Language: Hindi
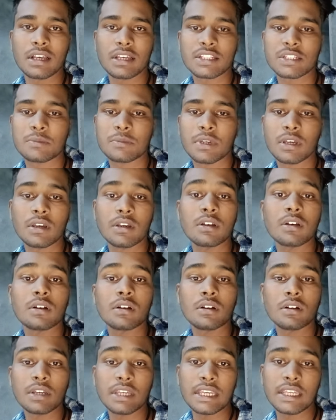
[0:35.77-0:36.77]
लास्ट में
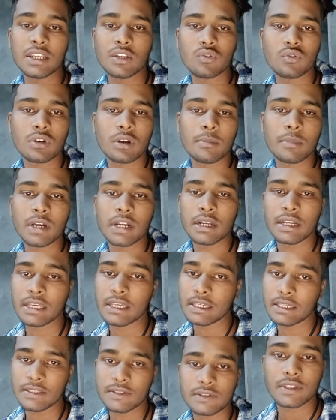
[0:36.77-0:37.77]
ए न्यू कमांड है
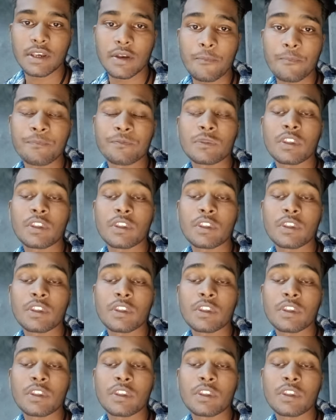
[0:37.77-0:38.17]
इससे